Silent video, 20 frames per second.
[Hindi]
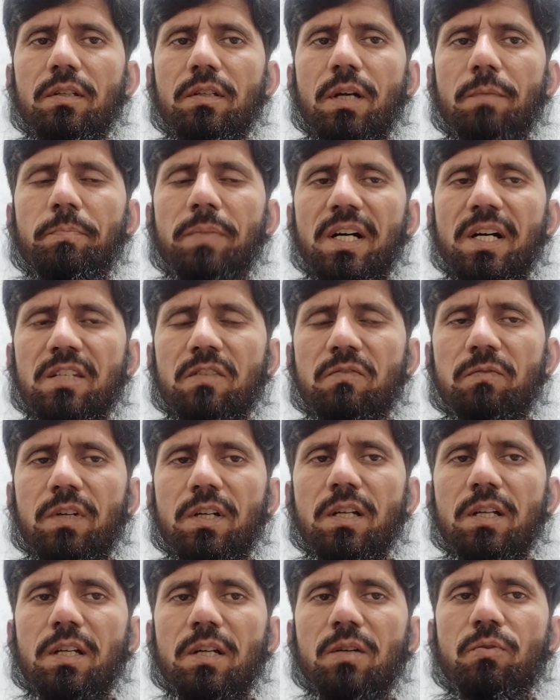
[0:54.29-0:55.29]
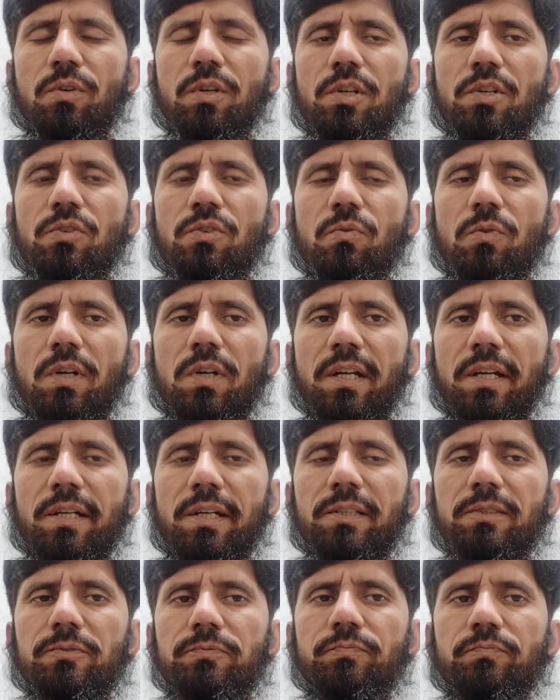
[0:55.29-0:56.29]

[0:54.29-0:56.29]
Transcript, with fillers: या पासवर्ड का कोई इशू है